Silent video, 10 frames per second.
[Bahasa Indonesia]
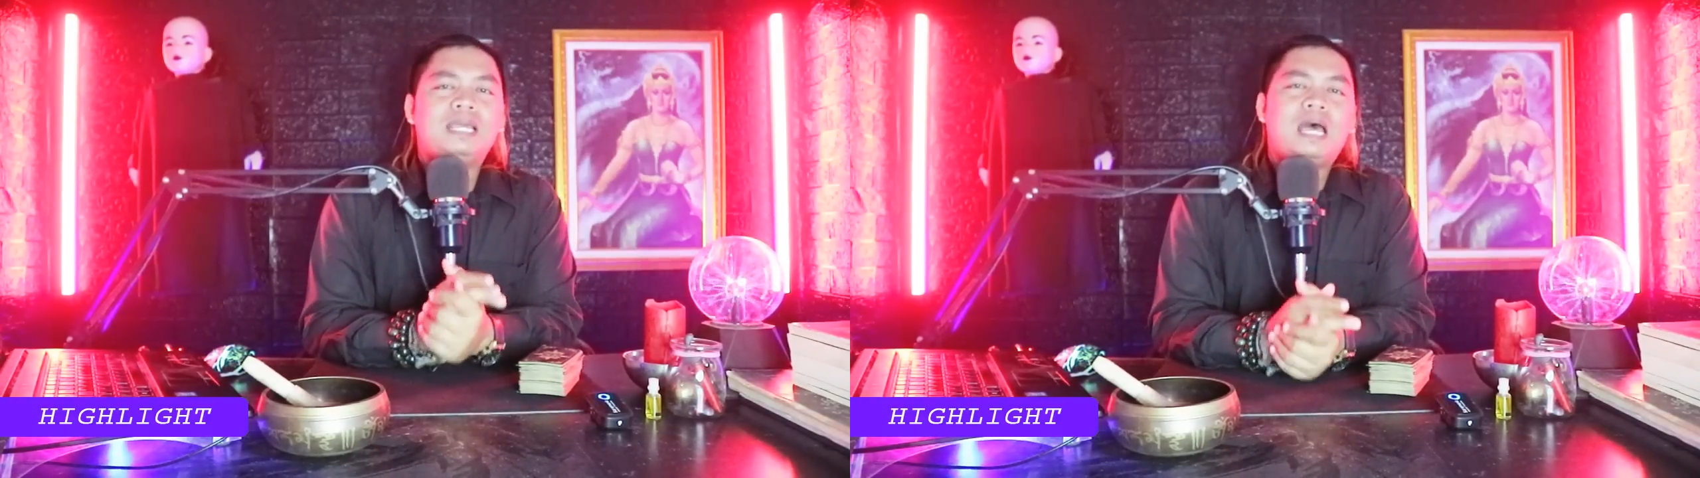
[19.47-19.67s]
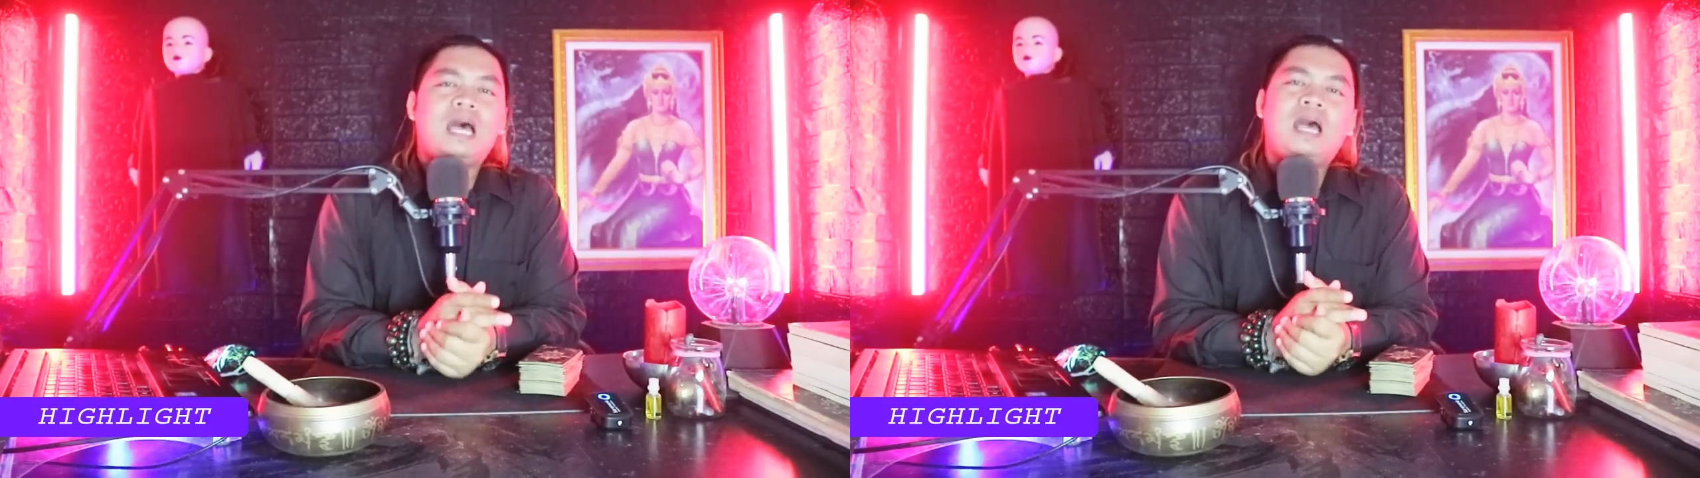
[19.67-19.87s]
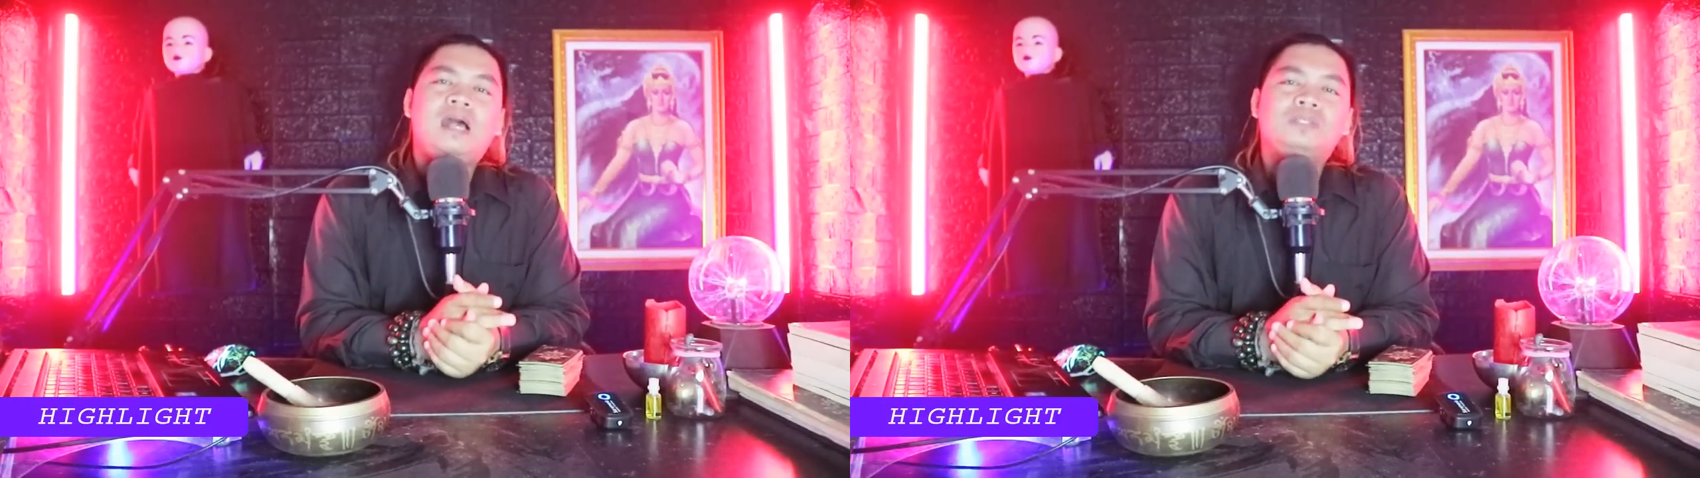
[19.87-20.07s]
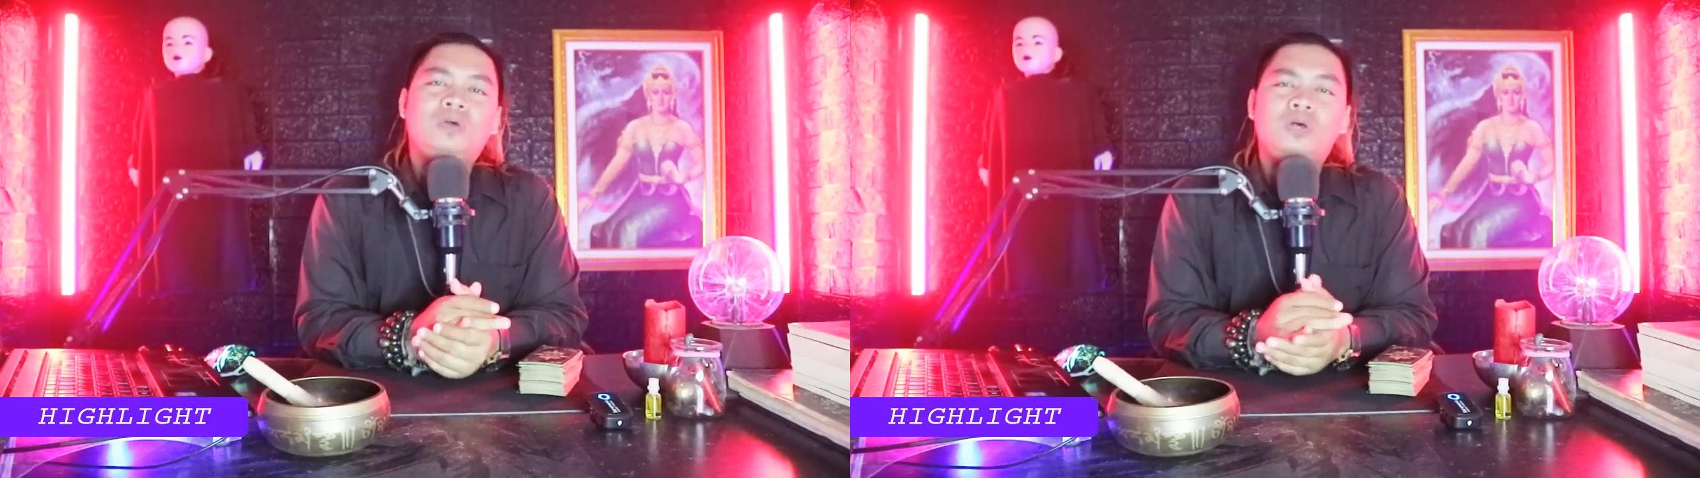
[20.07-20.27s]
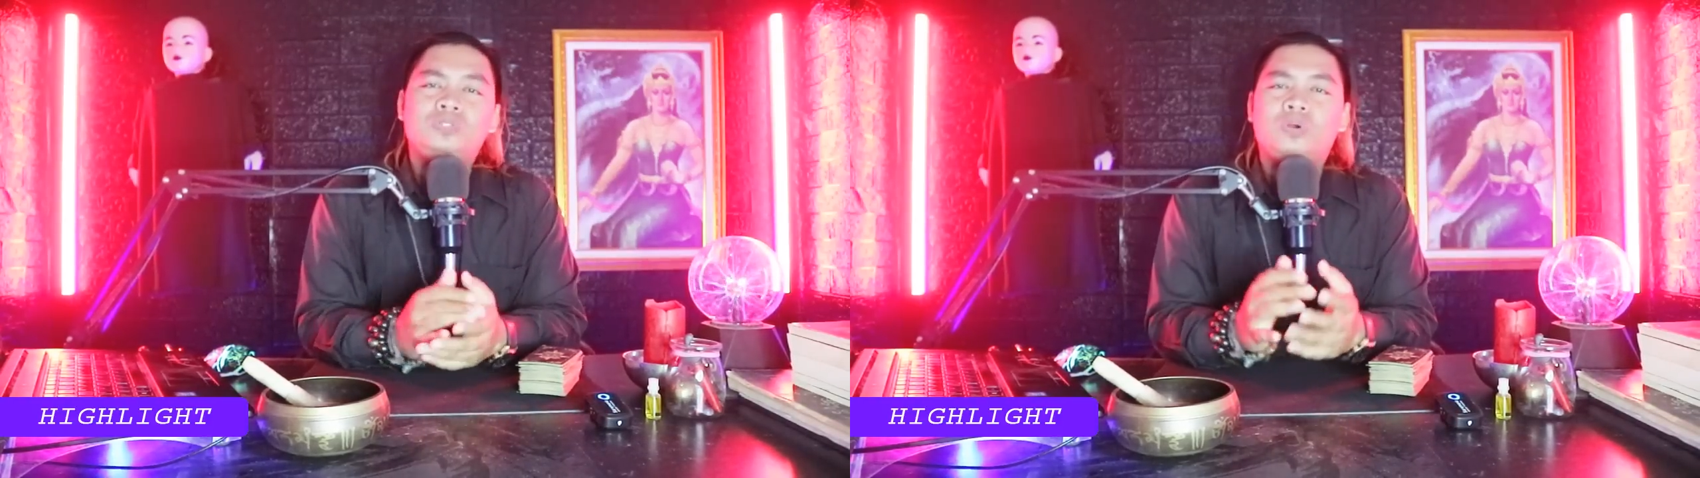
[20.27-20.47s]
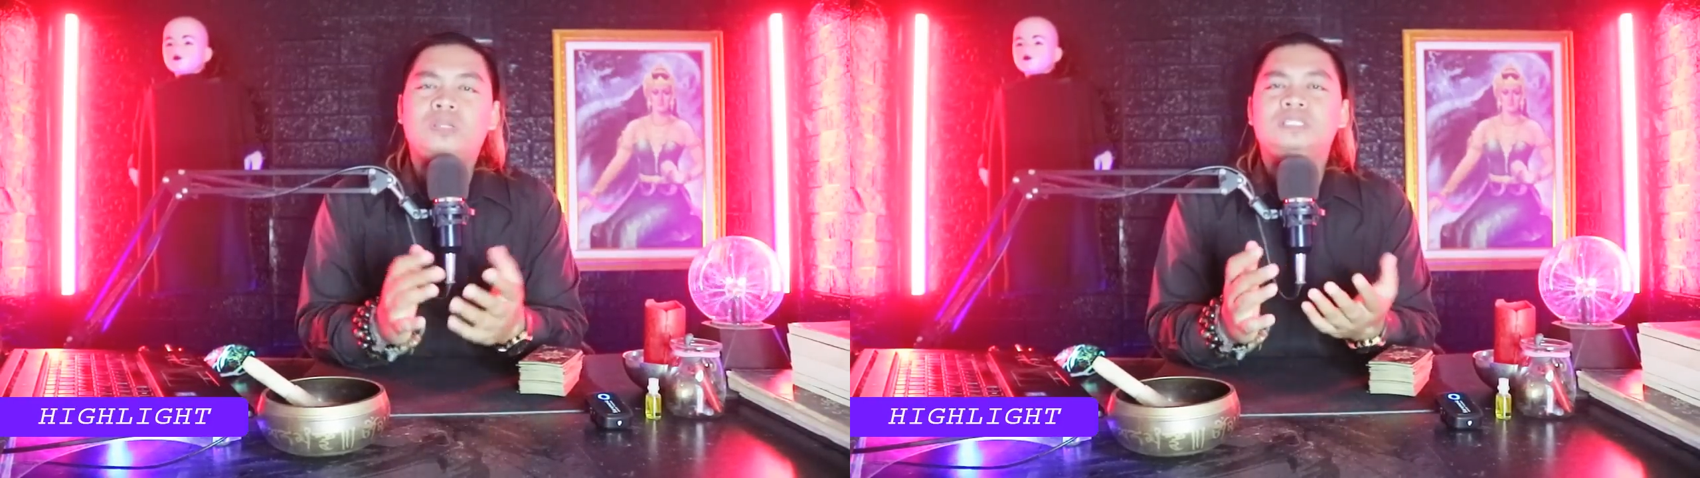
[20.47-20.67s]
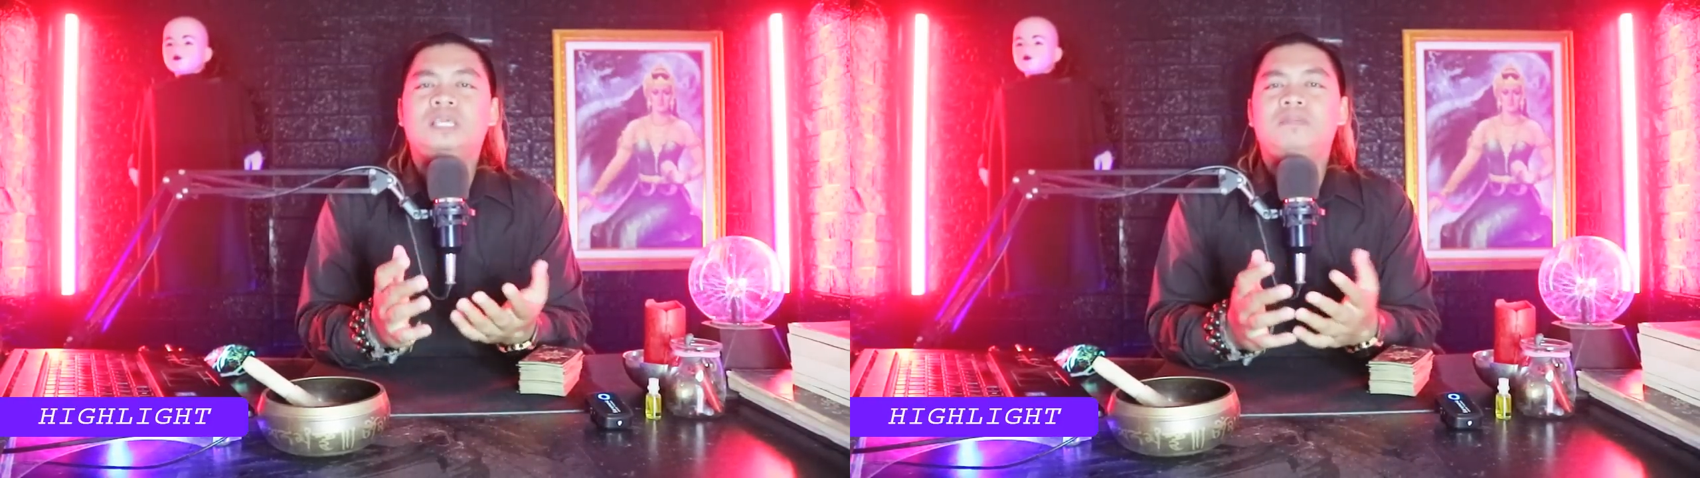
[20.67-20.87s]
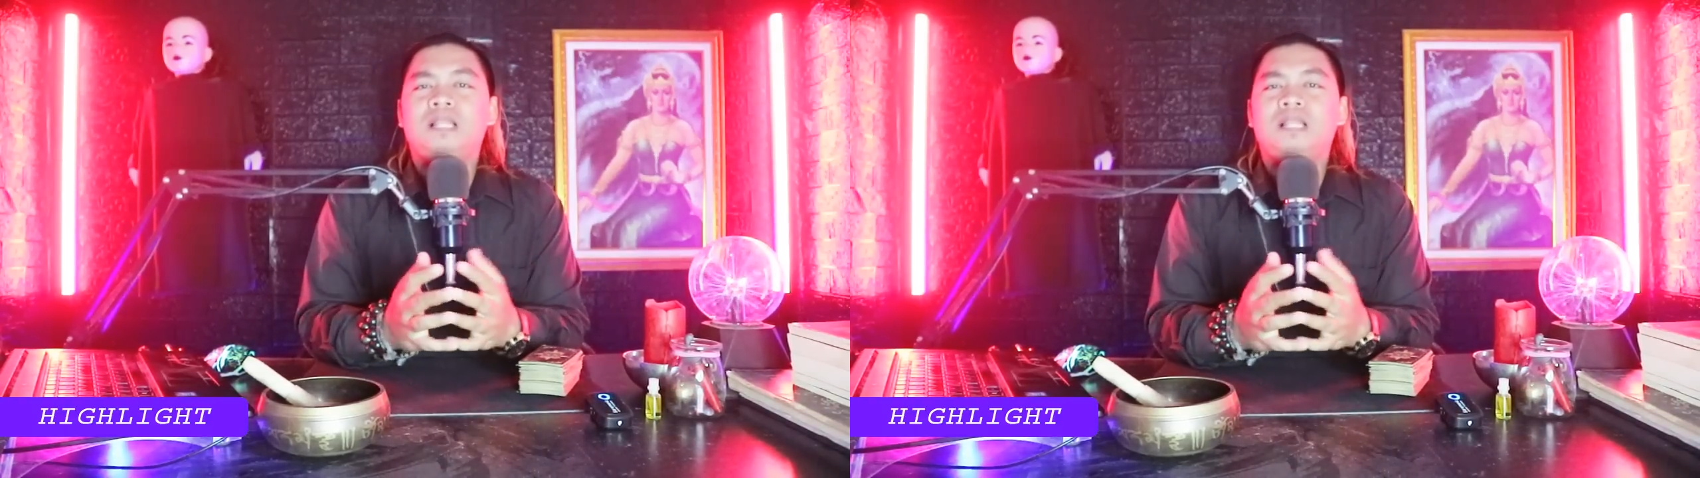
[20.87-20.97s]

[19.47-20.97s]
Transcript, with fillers: yang sosok Rizky